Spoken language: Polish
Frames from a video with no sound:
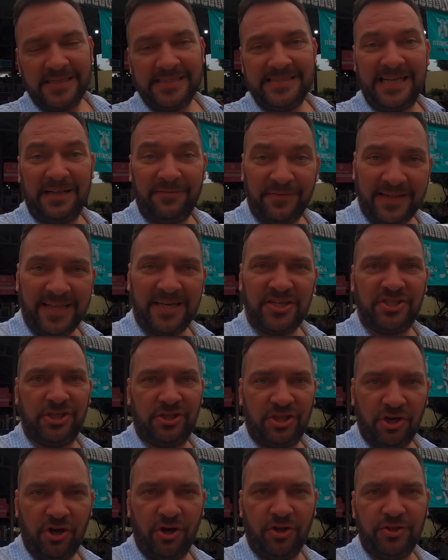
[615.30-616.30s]
Za 12
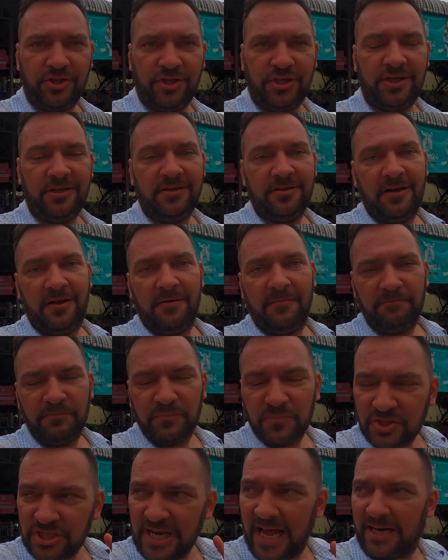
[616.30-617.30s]
tygodni
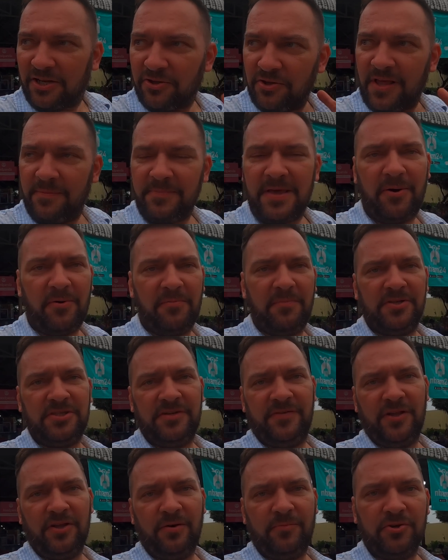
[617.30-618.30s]
czarno na białym
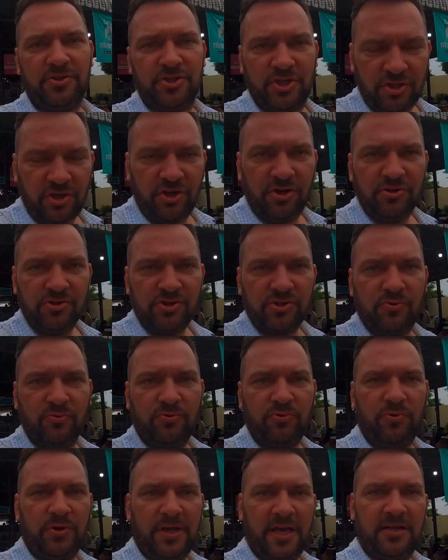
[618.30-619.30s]
będzie wiadomo, czy to
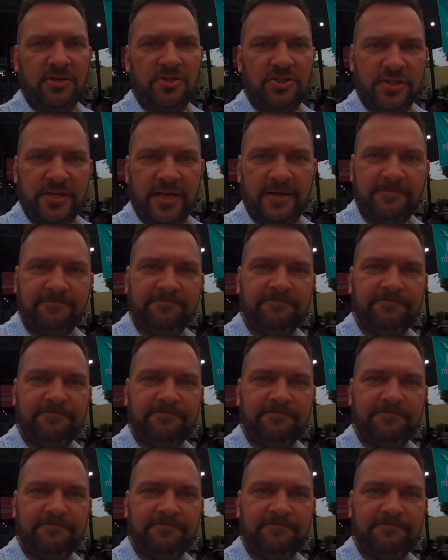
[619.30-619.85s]
skutkuje, czy nie.